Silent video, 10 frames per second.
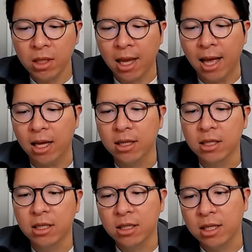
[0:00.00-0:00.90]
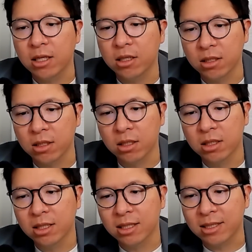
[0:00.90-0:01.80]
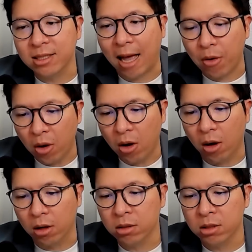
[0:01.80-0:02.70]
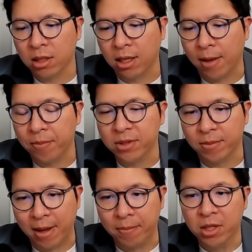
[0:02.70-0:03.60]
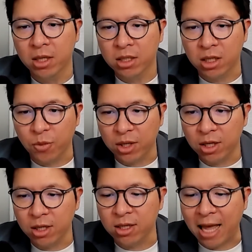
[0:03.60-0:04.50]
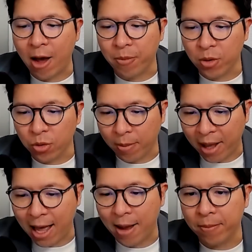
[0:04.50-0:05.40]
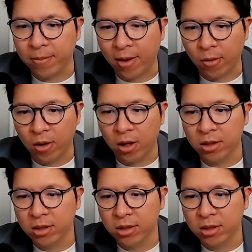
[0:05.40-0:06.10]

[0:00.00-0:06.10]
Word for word: นะฮะนี่คือ 9 ข้อนะครับสำหรับชีวิตที่ยืนยาวมีคุณภาพแล้วก็